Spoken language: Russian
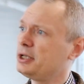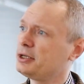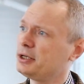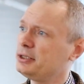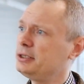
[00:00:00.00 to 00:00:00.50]

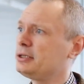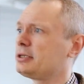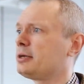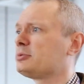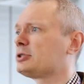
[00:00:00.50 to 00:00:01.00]
взять кредиты,
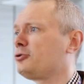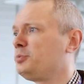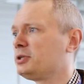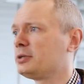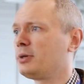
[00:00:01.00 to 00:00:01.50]
там,
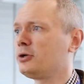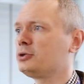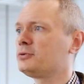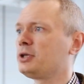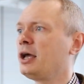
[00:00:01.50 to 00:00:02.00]
закупить
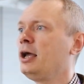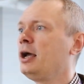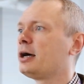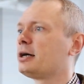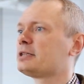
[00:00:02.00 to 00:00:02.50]
оборудование,
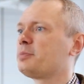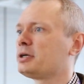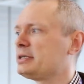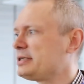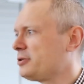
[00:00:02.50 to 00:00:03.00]
а,
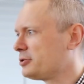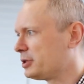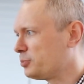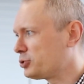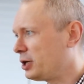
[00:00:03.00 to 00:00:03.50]
спрогнозировать
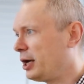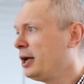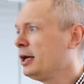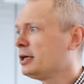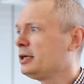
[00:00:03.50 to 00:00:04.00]
отпуска
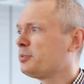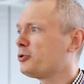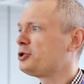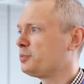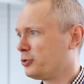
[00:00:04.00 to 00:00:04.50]
и
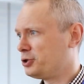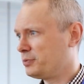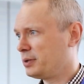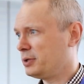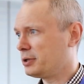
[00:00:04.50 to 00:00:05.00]

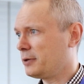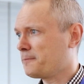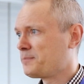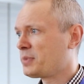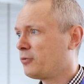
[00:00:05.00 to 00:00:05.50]
прочие-прочие моменты.
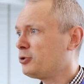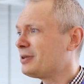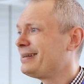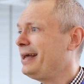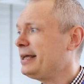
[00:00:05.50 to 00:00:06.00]
Вот
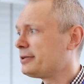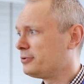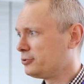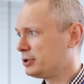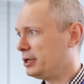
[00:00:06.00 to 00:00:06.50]
для
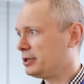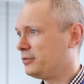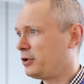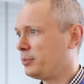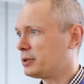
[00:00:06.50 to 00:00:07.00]
этого нужна эта
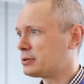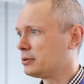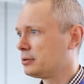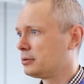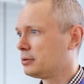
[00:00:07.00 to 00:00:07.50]
информация.
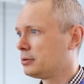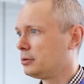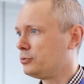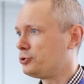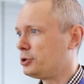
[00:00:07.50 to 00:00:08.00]

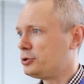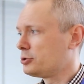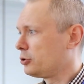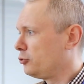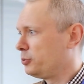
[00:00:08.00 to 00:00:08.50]

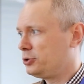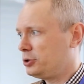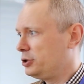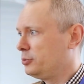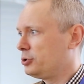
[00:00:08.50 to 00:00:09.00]
Участник закупки
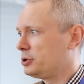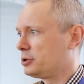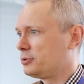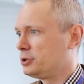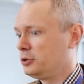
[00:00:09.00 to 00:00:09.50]
сейчас не может
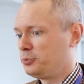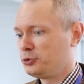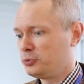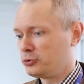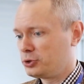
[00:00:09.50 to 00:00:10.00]
этого сделать.
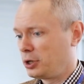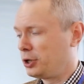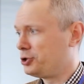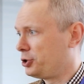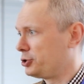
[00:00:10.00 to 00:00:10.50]
Почему? Потому что
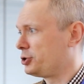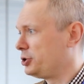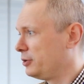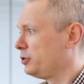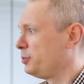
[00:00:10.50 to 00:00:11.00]
заказчик
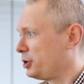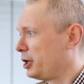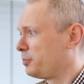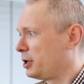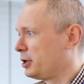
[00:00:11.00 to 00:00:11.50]
ежедневно
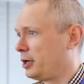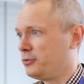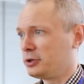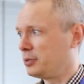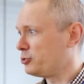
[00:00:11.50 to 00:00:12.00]
меняет план
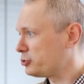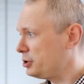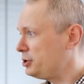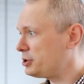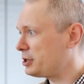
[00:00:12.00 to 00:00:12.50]
график. Там не
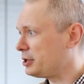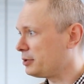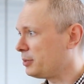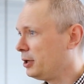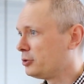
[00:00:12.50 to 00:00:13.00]
уследишь за
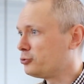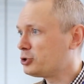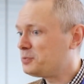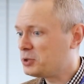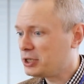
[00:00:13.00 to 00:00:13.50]
ним.
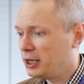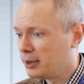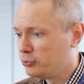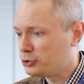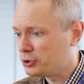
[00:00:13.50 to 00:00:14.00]
Нужен
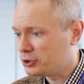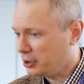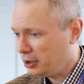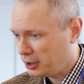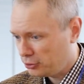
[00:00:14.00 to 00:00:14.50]
специально обученный
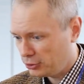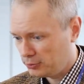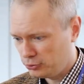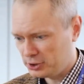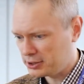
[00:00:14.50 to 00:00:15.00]
человек,
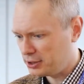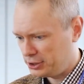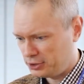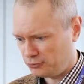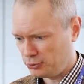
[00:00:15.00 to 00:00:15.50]
который будет
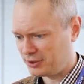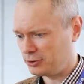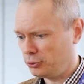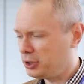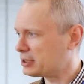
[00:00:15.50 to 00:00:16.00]
следить вот
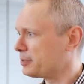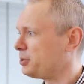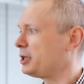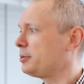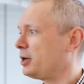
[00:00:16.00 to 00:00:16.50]
только за
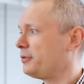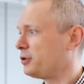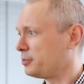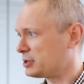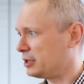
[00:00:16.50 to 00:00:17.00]
планным
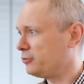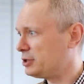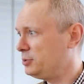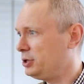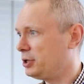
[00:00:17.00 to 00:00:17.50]
графиком и за его
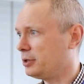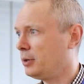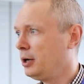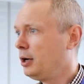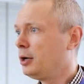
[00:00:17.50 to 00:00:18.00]
изменением.
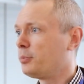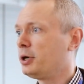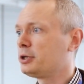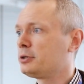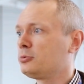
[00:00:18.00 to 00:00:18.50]

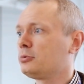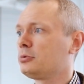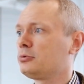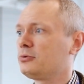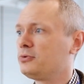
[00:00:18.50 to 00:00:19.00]

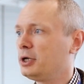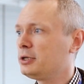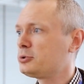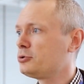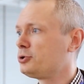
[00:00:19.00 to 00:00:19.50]
Поэтому вот в
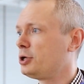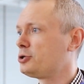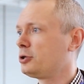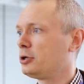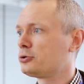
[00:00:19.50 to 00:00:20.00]
данном случае я
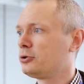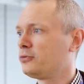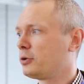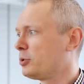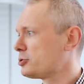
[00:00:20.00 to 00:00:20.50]
считаю, что
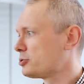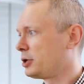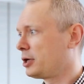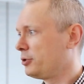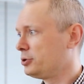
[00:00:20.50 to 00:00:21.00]
информацию
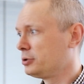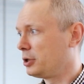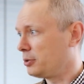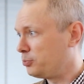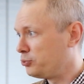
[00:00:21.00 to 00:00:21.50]
закрывать не
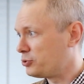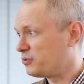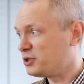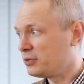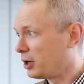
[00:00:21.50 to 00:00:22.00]
надо. Пусть
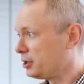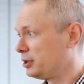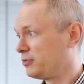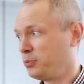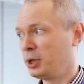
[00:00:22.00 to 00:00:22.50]
все
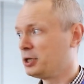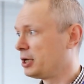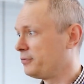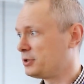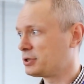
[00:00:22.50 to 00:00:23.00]
враги в плане
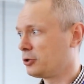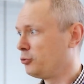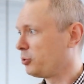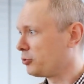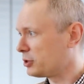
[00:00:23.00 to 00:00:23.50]
графики
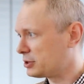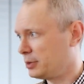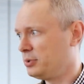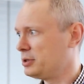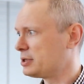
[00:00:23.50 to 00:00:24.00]
закупок у нас
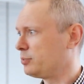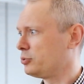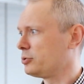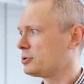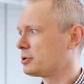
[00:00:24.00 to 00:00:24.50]
стабильно
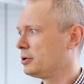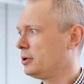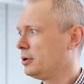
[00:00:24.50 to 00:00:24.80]
запутаются.